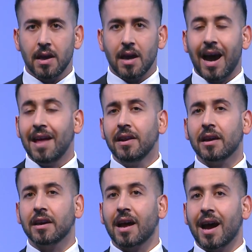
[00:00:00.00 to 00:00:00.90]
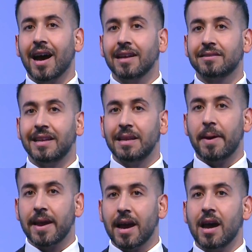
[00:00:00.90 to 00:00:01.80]
هذه القراءات
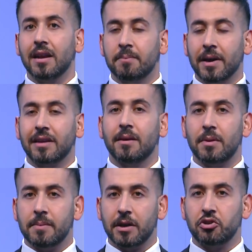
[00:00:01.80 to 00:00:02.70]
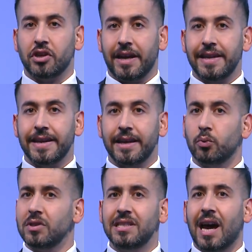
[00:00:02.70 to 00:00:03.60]
لبيان مكتب المرجعية
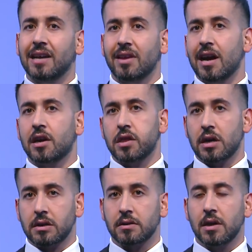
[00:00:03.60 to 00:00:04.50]
توسعت أكثر